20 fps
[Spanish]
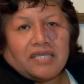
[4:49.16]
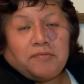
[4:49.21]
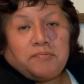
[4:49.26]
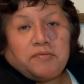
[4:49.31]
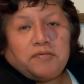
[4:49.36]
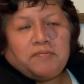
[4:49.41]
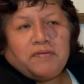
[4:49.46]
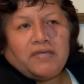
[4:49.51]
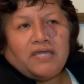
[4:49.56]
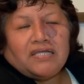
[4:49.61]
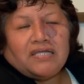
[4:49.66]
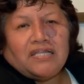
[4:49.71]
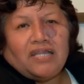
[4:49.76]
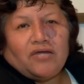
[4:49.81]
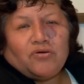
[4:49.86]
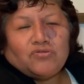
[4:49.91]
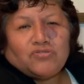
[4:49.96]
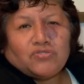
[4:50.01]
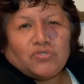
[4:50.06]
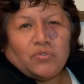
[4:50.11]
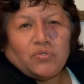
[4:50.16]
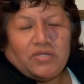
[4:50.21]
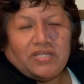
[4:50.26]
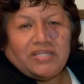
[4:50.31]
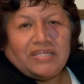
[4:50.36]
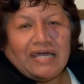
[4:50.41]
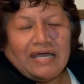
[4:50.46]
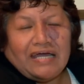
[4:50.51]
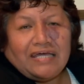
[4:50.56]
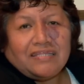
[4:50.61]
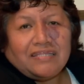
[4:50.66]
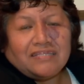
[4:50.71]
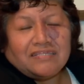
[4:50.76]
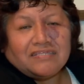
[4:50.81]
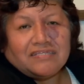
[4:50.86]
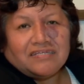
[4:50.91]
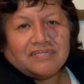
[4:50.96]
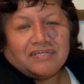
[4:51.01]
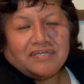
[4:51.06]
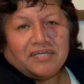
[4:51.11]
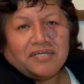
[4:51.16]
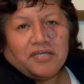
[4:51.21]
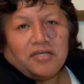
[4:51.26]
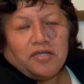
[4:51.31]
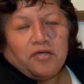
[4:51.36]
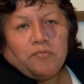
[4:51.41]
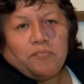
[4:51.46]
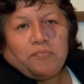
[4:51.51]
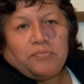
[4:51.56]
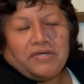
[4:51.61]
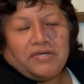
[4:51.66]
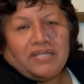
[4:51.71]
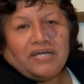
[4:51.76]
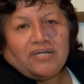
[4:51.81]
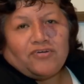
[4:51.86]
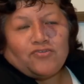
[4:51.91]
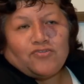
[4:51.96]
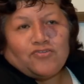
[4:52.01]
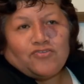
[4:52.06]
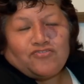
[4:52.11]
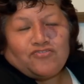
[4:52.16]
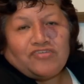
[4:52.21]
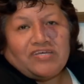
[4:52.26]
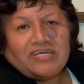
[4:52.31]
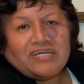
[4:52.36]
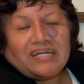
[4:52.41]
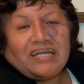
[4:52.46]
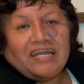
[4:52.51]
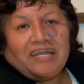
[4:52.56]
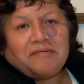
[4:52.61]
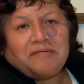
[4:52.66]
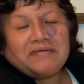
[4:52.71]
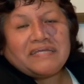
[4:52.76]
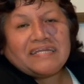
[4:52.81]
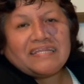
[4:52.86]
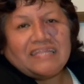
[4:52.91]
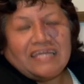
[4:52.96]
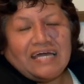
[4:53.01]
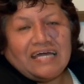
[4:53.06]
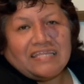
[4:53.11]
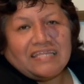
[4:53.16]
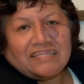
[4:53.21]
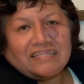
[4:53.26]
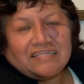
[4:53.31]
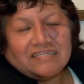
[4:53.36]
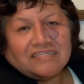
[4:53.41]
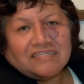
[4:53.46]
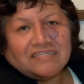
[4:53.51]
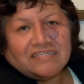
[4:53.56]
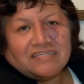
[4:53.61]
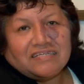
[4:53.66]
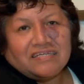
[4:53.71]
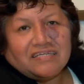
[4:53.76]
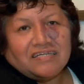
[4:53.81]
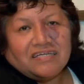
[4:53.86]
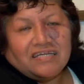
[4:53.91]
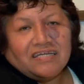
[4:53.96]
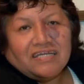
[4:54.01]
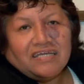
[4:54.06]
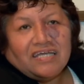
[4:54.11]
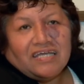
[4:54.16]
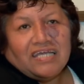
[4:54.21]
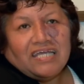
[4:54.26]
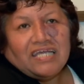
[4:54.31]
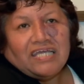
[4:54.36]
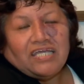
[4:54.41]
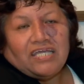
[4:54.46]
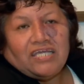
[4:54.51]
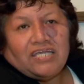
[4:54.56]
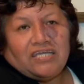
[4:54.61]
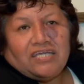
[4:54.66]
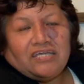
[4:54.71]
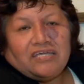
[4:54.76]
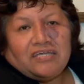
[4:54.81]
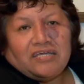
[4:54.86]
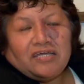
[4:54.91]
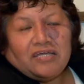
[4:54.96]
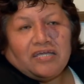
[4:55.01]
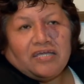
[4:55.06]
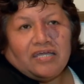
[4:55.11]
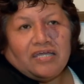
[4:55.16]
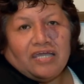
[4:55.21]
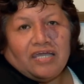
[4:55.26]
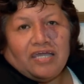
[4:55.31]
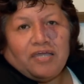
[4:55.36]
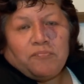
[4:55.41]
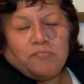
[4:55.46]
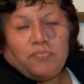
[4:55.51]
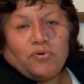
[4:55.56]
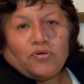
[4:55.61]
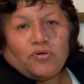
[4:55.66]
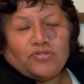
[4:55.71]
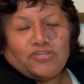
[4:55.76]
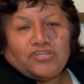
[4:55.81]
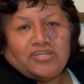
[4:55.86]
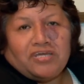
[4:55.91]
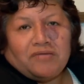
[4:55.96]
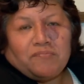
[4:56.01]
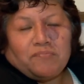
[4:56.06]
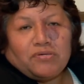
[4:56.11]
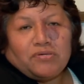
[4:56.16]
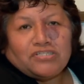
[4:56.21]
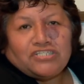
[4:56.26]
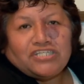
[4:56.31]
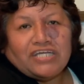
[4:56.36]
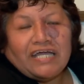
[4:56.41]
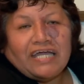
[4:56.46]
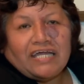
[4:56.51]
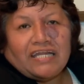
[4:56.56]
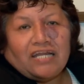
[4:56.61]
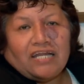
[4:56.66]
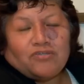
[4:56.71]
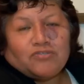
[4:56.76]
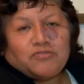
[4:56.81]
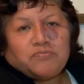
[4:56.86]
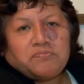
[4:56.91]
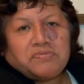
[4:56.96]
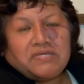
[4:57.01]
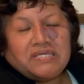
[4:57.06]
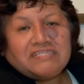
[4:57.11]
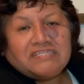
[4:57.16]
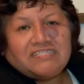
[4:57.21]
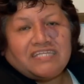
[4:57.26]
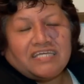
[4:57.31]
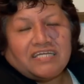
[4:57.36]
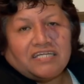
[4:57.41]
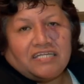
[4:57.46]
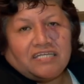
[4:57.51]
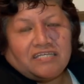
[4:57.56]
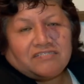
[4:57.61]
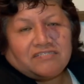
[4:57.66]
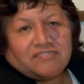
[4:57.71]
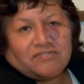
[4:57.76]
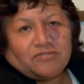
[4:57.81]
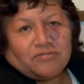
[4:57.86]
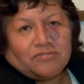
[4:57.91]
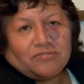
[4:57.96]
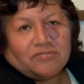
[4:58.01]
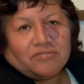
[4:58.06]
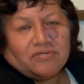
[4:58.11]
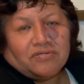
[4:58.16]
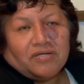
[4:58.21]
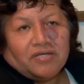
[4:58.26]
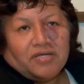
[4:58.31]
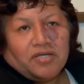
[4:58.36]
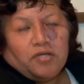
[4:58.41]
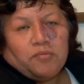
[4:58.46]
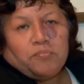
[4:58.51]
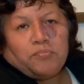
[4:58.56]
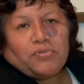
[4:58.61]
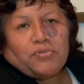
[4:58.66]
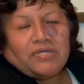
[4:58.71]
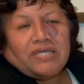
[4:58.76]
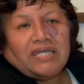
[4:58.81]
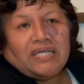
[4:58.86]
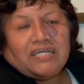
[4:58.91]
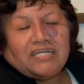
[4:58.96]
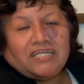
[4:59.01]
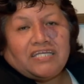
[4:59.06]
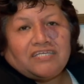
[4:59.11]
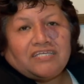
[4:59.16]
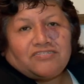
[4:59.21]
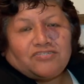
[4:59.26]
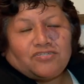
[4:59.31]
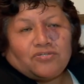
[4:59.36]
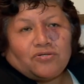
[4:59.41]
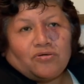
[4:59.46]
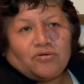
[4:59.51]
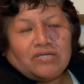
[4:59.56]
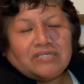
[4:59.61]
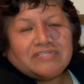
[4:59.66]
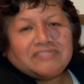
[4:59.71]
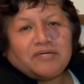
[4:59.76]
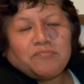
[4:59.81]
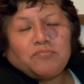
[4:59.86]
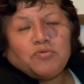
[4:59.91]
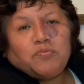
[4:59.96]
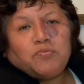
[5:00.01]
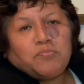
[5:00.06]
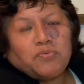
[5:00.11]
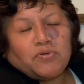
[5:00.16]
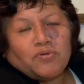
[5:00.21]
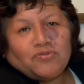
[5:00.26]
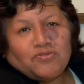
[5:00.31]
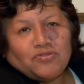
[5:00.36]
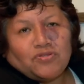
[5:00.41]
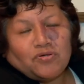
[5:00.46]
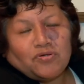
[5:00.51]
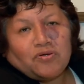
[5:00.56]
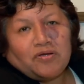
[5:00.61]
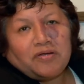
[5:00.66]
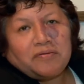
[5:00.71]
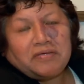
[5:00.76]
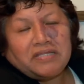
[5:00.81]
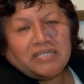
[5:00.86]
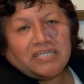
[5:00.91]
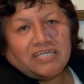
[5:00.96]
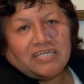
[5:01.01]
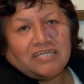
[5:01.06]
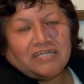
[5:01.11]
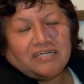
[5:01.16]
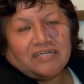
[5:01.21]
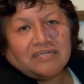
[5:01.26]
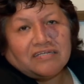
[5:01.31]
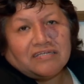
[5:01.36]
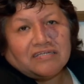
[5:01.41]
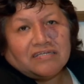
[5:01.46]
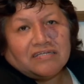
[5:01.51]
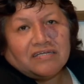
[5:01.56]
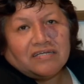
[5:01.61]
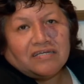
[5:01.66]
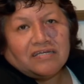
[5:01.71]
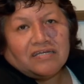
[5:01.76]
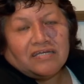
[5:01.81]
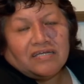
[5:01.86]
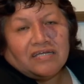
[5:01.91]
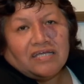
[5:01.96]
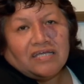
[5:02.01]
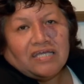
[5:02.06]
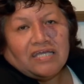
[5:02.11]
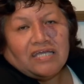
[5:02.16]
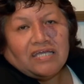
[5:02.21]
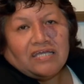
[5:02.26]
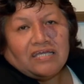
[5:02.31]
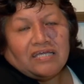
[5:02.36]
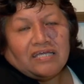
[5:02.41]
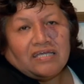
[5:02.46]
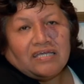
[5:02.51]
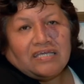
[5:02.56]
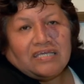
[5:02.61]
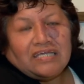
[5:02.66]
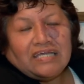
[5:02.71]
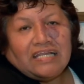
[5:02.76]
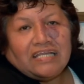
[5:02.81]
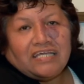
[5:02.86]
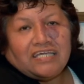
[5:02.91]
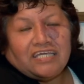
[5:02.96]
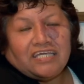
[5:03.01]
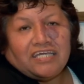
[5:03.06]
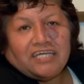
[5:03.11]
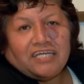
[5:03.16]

que vive en la oscuridad pueda conocer la verdad y en poco tiempo llegar a los pies de Cristo porque Cristo está muy pronto a venir y Él